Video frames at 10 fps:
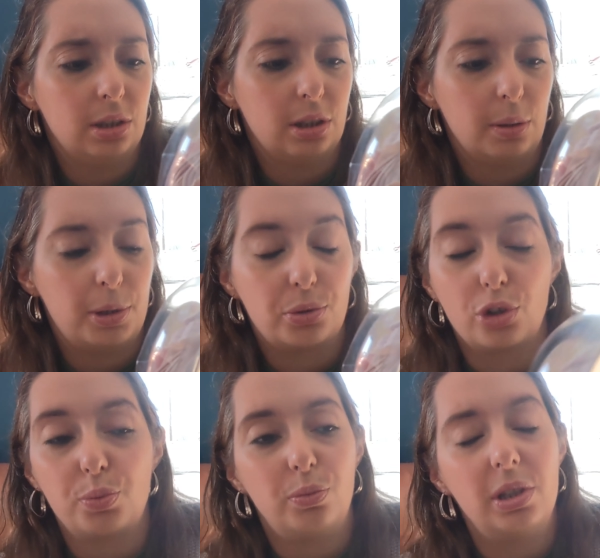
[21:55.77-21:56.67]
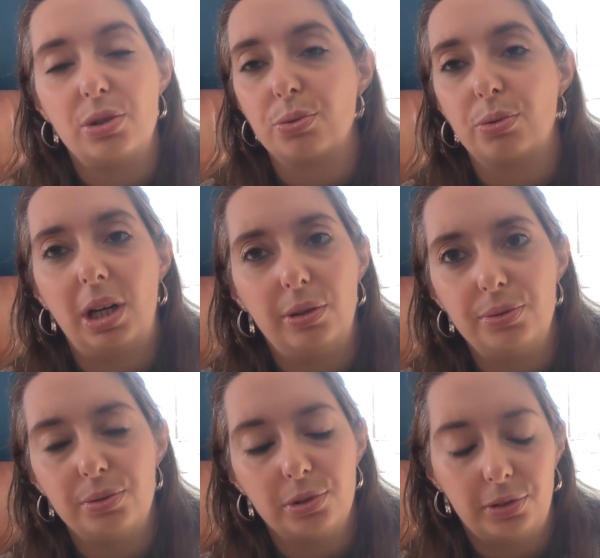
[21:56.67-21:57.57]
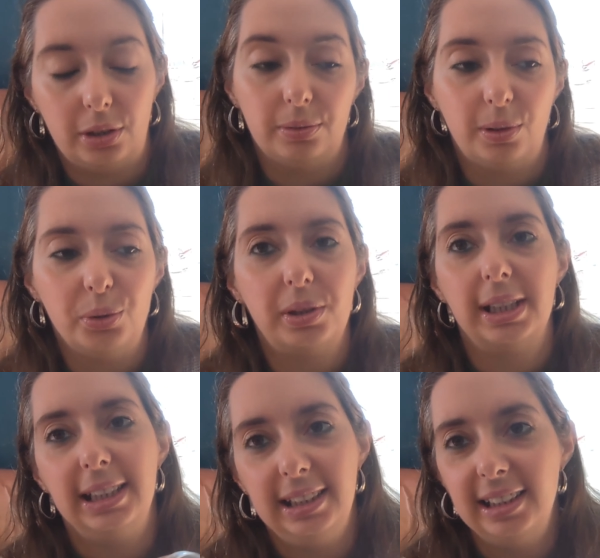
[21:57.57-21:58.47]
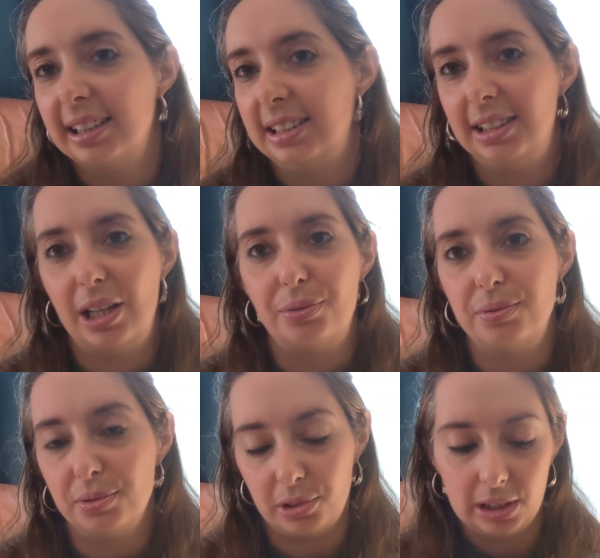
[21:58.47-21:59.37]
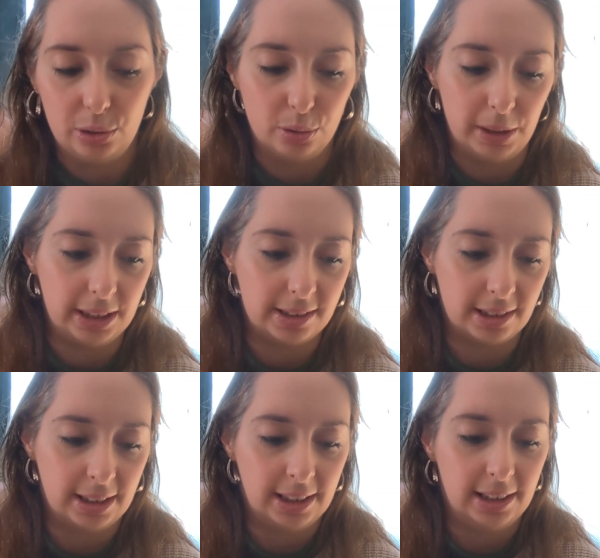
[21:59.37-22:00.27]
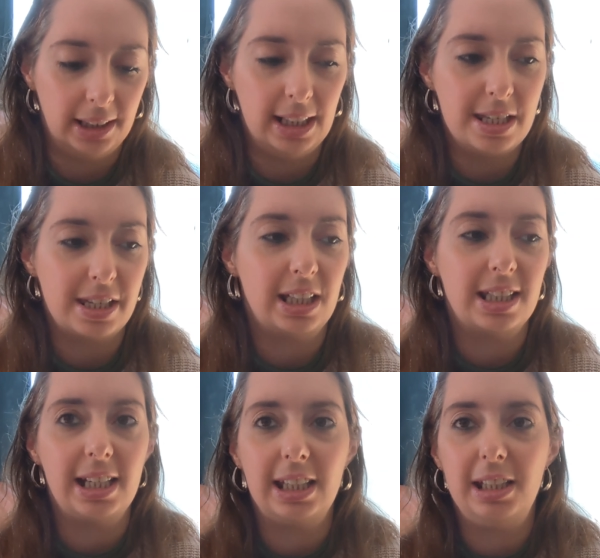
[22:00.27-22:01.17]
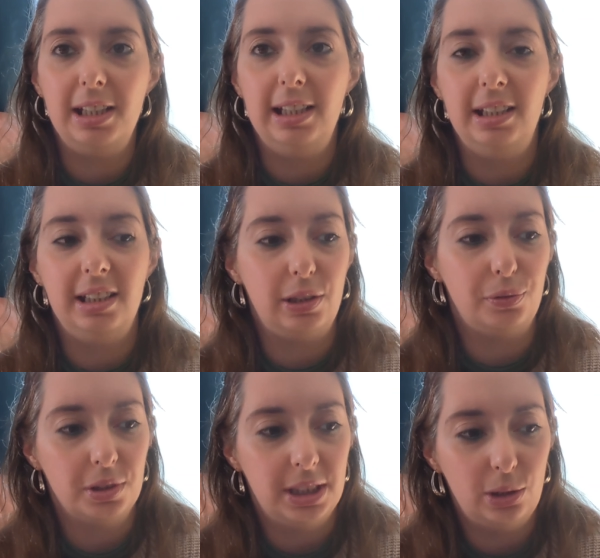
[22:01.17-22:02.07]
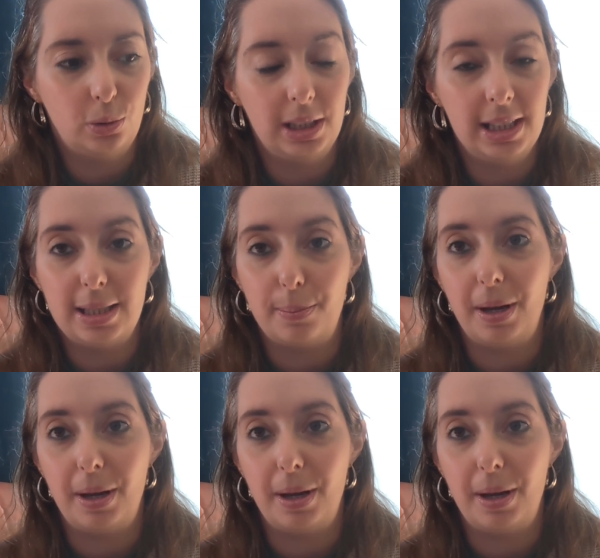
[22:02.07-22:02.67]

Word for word: euh, parce qu'en ce moment, ils sont à fond. Enfin, en tout cas, hier, ils étaient à fond dans les gommettes. Et c'est vrai que celles qu'il faut décoller,